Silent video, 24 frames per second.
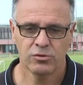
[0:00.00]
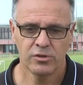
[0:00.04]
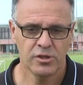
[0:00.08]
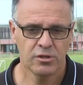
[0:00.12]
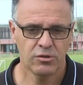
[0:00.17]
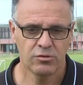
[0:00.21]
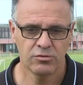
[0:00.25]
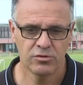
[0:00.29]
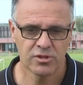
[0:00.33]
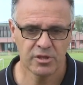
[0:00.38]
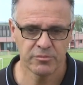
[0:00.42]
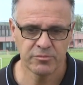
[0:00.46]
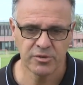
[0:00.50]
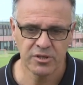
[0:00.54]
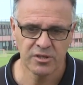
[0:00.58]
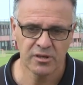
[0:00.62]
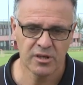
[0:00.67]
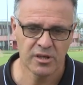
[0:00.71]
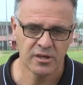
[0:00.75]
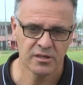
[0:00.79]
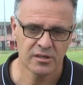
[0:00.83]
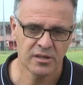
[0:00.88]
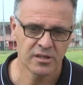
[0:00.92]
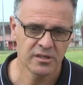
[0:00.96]
ilk günden beri
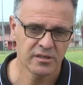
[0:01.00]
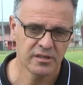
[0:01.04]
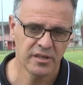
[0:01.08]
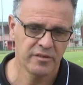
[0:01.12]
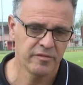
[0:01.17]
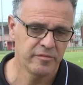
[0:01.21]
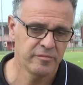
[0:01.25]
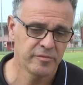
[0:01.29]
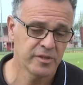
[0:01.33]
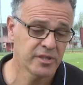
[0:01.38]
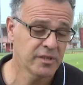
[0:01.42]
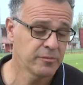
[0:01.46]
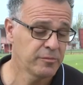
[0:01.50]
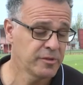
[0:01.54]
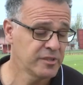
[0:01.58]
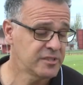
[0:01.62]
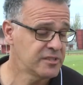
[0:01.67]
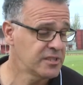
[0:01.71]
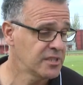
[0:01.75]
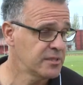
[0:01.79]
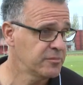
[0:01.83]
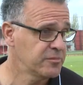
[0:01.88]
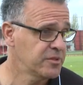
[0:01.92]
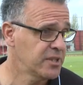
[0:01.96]
hala evimde gibi
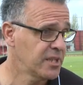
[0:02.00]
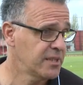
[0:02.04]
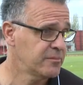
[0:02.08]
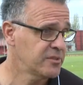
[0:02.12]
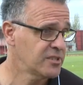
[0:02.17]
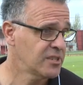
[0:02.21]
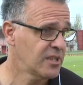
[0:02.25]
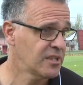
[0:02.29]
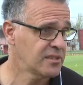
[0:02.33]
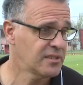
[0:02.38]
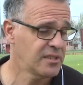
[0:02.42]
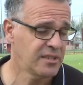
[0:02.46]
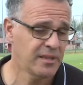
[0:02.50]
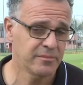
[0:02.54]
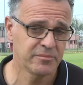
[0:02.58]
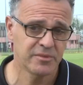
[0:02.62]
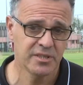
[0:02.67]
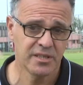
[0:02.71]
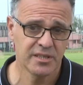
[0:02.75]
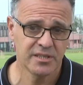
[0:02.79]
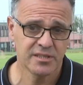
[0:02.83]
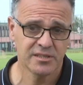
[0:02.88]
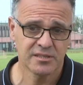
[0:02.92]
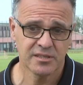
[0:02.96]
hissettim kendimi zaten. Hem
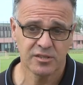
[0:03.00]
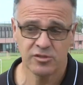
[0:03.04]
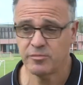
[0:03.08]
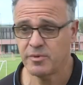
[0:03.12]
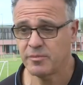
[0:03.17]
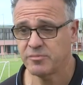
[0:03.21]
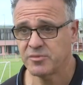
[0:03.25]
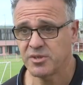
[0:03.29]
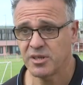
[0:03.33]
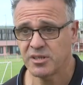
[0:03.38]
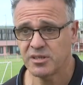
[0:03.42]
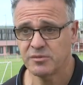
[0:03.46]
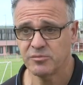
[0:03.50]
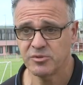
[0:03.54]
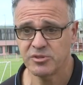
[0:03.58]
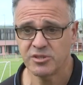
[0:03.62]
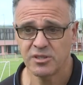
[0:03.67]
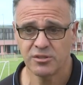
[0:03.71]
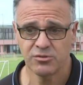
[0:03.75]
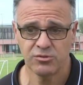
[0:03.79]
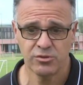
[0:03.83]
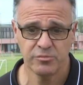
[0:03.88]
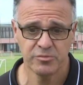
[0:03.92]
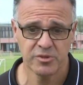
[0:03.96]
tesis tanıyorum hem takımı
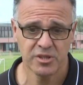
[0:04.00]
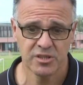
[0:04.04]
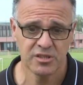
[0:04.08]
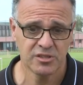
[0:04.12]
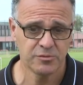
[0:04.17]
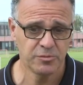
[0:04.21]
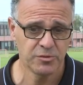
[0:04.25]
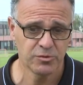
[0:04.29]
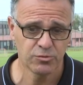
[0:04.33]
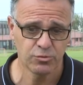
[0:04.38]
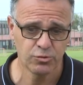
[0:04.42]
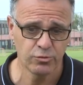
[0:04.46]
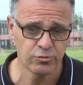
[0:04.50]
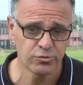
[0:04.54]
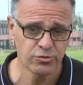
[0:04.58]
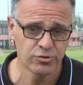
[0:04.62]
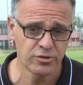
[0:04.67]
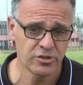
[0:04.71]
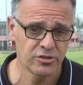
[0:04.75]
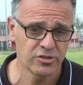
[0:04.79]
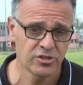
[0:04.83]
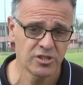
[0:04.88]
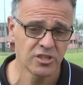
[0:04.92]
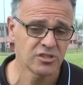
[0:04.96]
tanıyorum. Yani hiçbir uyum
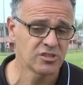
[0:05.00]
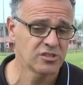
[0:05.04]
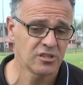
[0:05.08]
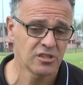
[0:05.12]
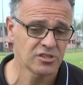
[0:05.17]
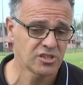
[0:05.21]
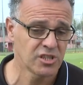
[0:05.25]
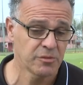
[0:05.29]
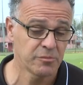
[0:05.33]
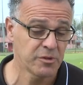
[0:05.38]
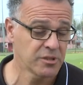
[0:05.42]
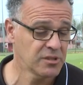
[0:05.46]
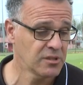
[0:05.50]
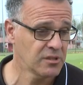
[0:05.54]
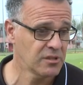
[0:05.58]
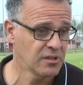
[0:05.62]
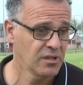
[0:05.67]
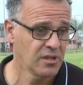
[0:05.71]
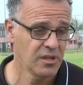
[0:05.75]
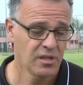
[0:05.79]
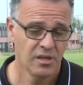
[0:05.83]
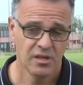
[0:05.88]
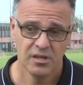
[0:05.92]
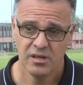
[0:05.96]
süreci yaş- yaşamadık.
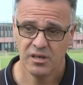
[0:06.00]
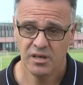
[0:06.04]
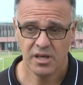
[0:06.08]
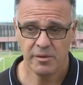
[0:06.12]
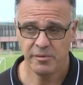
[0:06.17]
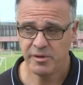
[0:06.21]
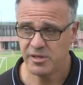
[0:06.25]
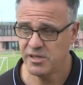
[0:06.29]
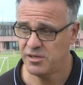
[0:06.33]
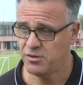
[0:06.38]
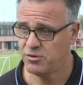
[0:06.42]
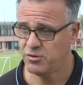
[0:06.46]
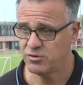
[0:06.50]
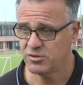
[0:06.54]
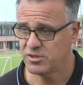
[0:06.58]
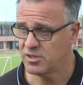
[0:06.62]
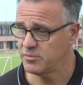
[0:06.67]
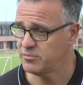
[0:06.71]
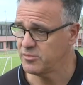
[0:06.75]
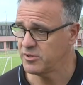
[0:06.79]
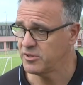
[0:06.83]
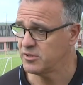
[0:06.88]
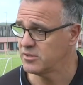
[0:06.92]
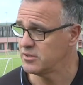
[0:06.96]
Hemen ilk
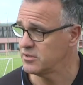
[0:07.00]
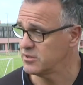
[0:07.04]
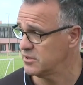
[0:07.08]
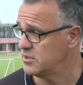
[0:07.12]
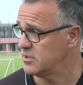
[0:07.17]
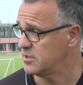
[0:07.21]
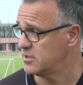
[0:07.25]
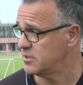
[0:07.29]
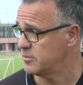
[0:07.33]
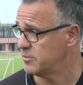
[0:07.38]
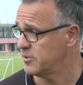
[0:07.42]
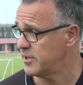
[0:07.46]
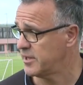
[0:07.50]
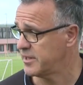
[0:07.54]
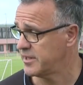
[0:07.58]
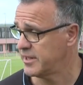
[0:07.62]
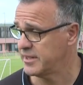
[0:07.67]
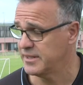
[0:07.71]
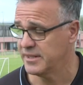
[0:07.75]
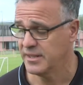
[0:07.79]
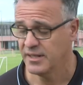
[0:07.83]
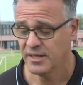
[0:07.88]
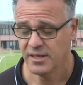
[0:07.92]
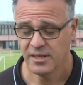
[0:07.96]
günden beri
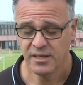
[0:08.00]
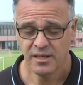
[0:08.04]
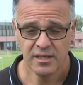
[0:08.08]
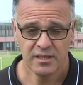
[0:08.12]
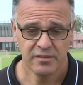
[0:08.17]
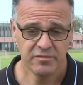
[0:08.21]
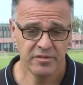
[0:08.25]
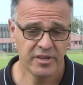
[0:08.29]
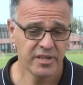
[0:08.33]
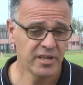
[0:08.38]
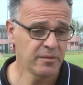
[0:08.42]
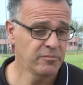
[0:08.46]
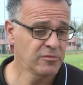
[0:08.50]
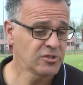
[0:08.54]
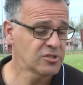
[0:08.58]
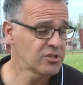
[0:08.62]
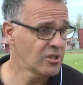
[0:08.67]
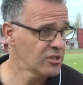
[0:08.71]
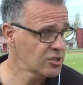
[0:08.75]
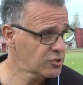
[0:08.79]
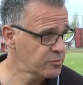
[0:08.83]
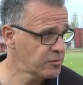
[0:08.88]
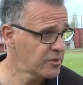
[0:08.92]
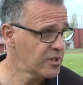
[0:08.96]
itibaren verimli
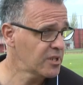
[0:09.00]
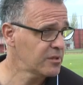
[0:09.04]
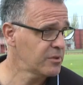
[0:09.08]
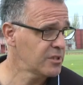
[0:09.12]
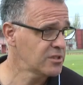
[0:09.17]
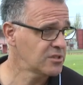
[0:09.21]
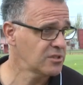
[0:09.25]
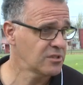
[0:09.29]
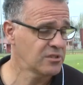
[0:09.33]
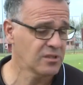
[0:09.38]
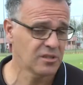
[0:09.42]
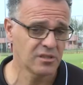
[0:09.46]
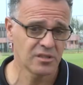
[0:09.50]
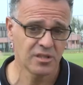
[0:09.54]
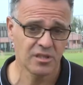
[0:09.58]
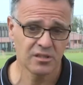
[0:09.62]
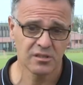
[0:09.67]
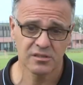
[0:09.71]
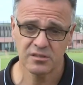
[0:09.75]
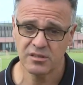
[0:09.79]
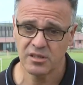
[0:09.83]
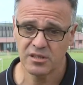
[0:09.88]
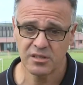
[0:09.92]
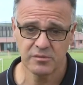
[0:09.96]
çalışmalara başladık. Yani
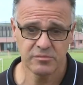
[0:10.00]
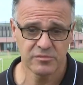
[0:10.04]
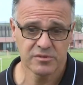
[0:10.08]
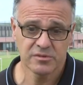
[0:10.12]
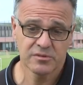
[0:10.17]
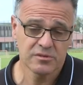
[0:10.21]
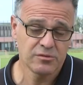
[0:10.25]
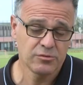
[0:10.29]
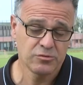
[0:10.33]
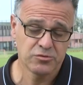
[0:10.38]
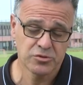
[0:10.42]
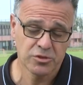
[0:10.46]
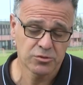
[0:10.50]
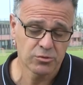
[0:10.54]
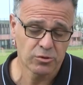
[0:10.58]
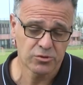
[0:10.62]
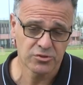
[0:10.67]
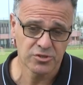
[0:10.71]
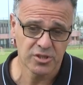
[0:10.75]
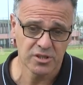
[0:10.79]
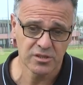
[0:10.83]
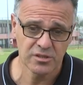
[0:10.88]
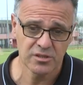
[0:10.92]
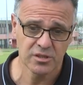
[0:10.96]
takımın
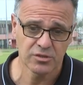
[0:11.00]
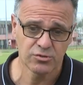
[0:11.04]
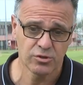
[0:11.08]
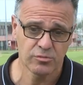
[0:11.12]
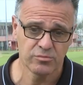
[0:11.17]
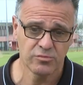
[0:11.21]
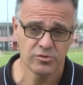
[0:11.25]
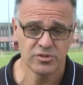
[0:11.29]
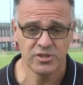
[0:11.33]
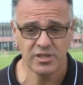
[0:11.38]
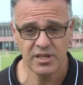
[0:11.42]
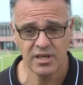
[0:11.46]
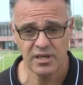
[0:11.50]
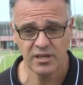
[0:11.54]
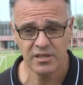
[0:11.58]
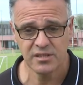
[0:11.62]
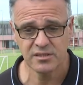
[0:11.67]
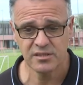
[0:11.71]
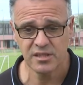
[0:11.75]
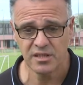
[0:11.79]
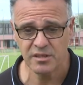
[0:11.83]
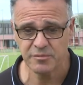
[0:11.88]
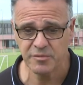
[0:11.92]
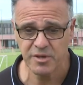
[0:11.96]
%90'ını tanıyorum. Diğerlerini
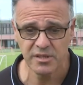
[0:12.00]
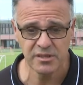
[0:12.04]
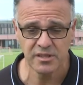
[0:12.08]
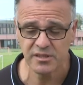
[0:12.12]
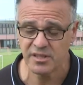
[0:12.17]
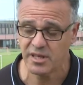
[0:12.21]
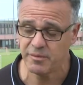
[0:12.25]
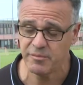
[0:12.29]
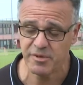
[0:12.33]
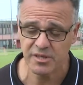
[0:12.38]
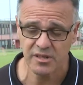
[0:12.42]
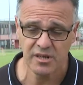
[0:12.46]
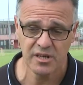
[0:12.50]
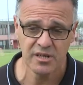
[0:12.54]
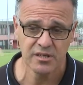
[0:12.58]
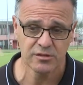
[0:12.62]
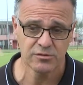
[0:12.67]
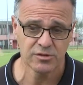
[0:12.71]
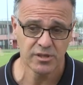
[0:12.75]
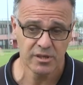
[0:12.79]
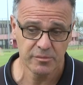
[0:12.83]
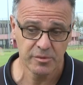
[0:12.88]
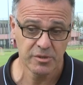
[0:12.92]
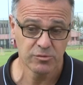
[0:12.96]
tanımayanlar da hemen
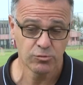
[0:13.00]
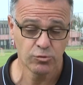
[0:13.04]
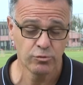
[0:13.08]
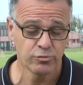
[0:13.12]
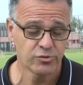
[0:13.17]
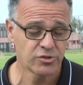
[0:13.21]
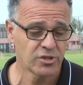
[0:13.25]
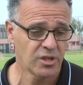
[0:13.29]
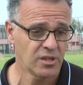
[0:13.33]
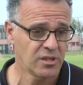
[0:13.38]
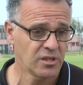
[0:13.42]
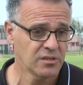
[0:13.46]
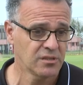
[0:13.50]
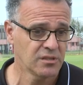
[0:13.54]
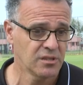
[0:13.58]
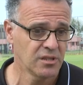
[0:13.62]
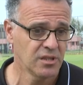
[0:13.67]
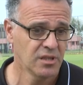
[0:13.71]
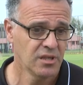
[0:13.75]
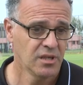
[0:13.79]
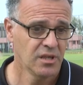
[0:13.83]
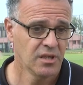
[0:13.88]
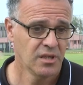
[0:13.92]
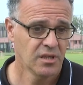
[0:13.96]
ayak, hemen uyum sağladı.
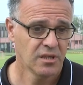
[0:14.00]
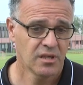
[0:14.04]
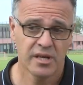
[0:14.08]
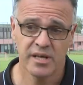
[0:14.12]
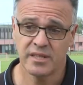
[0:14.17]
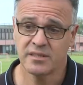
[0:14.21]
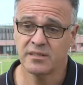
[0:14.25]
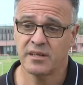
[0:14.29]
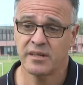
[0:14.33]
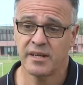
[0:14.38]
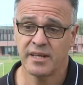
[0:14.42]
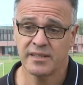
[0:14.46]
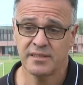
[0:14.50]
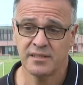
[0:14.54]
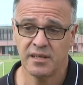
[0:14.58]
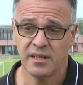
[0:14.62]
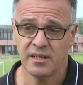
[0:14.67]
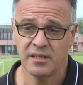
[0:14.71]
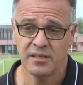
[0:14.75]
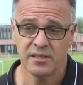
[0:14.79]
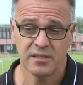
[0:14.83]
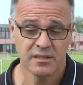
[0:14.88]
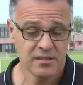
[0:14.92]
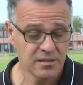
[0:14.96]
Gayet
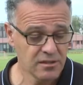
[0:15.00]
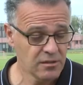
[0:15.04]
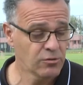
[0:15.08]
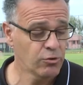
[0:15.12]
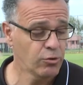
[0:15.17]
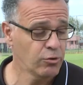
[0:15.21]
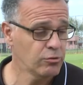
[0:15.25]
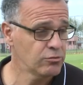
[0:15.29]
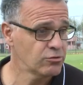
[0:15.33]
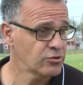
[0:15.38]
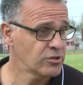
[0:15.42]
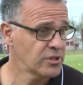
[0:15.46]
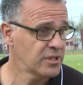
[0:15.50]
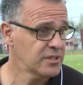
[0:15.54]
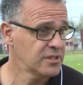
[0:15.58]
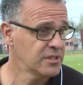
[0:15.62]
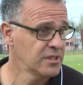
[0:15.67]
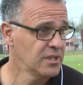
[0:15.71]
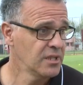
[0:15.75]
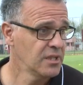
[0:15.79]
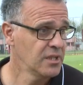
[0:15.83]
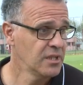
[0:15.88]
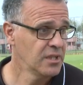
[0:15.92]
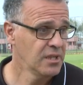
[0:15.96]
karakterli oyuncular.
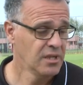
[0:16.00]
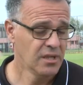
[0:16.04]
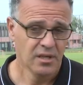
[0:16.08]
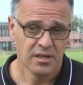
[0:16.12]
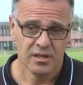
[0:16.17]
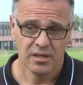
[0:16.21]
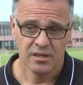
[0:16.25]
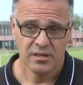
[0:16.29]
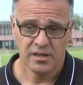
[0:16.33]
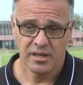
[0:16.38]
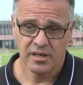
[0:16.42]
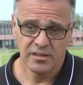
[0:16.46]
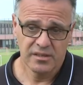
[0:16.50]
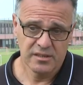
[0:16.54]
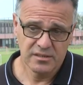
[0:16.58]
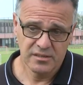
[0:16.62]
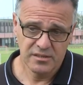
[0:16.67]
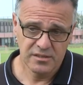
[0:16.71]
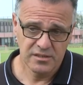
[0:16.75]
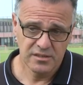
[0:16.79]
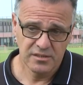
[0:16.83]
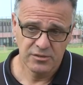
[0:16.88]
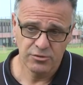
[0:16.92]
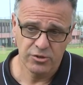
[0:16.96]
Yani
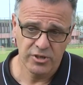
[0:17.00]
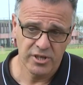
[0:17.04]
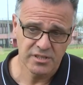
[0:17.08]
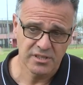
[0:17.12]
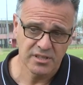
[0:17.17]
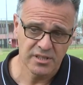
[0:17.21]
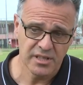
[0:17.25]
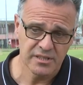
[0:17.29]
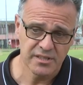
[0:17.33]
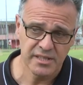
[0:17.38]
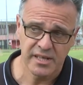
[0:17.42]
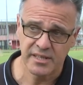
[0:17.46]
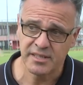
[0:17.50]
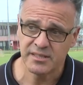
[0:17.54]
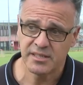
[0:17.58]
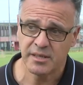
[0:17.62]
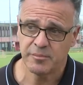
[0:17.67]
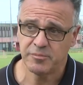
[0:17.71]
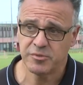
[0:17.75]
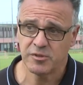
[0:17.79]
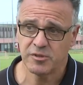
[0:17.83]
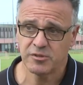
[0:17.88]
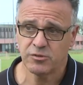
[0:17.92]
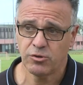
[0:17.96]
diyor ya eskiden derdik
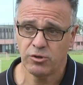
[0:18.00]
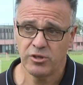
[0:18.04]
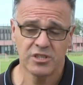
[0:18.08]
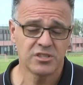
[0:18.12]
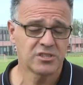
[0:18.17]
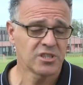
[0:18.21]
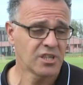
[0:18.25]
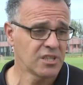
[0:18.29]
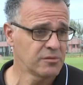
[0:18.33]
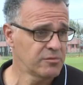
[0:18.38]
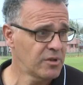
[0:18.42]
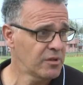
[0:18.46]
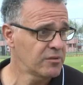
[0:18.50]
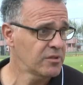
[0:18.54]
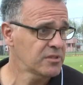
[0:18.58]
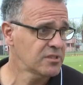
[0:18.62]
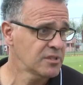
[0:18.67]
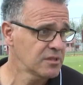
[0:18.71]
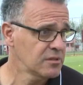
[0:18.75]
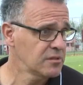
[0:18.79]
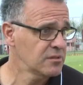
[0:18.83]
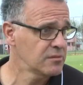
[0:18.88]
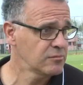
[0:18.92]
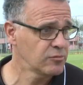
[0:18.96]
hep kolej takım
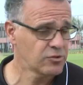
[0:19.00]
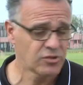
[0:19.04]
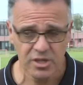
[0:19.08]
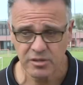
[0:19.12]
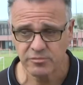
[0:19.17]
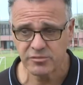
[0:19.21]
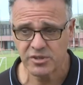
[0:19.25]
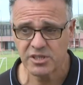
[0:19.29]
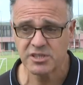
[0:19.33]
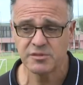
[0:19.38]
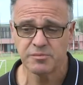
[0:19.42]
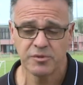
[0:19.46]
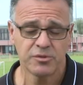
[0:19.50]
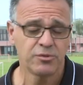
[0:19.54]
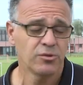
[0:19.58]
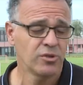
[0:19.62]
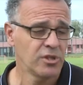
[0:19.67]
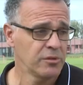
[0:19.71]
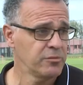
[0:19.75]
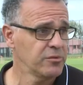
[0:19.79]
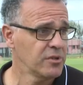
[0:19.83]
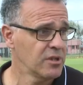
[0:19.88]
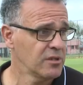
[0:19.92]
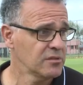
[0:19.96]
havası. Bu takım resmen
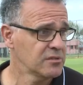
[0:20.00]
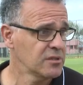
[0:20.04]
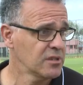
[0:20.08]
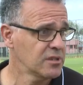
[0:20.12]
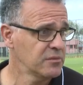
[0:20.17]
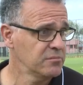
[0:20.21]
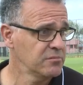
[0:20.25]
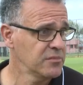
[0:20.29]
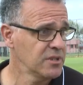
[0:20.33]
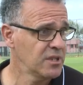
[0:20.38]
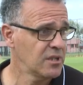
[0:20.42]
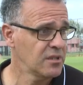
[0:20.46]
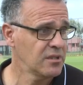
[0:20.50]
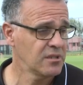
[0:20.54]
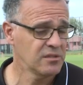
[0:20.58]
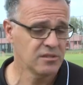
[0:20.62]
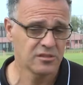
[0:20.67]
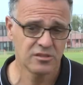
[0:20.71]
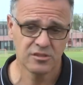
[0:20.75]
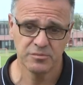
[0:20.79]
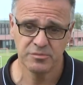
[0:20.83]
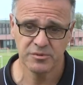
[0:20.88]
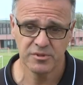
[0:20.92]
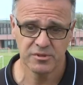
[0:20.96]
öyle bir takım. Yani
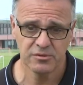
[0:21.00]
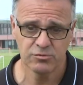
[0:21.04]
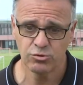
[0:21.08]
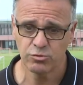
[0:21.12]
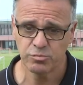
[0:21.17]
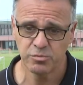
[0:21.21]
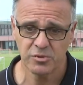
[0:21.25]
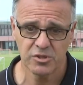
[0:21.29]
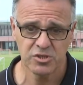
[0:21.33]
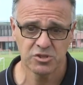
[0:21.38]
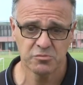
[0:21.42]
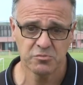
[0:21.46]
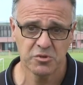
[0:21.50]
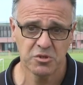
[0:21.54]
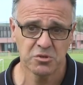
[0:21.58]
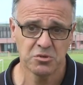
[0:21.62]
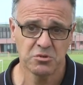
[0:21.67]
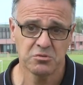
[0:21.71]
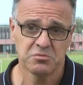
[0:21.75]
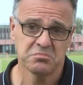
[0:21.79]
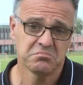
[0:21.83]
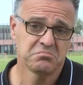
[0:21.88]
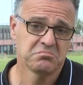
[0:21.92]
hiçbir gruplaşma yok.